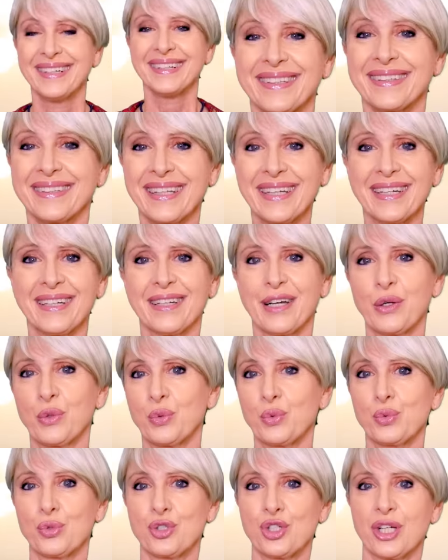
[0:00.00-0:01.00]
della
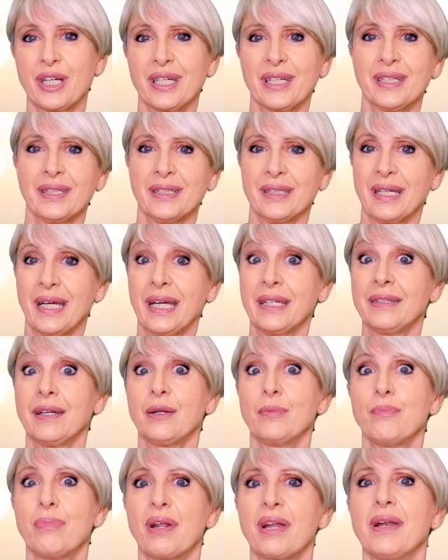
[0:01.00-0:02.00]
luce e
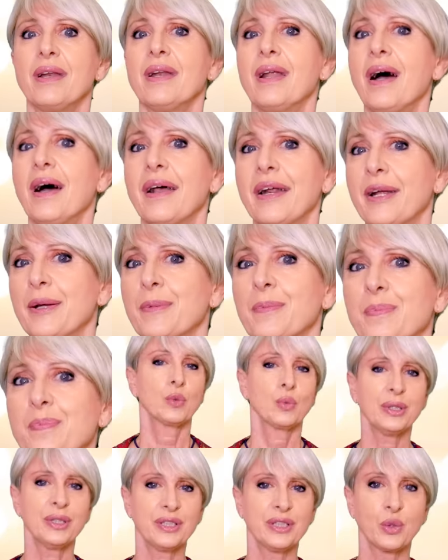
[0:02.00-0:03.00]
del brillare.
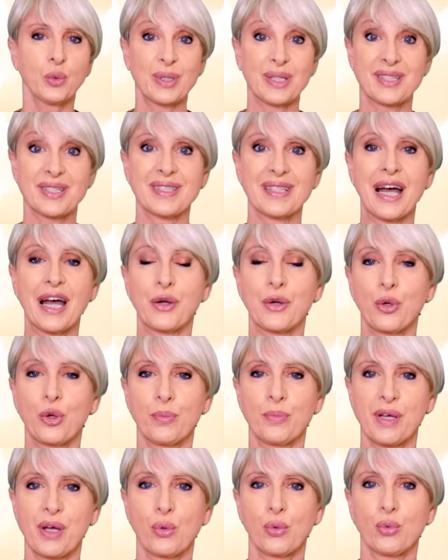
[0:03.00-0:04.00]
Quindi quest'anno il
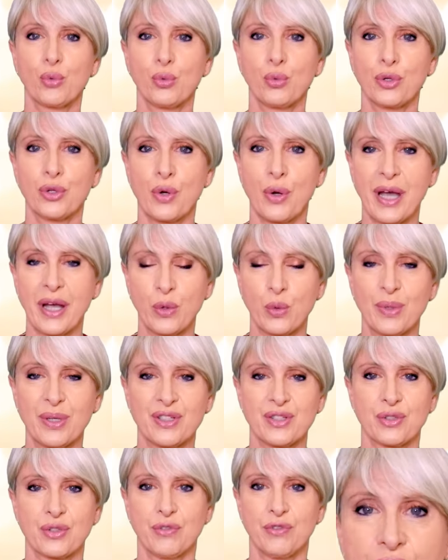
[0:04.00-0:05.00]
mio augurio è questo,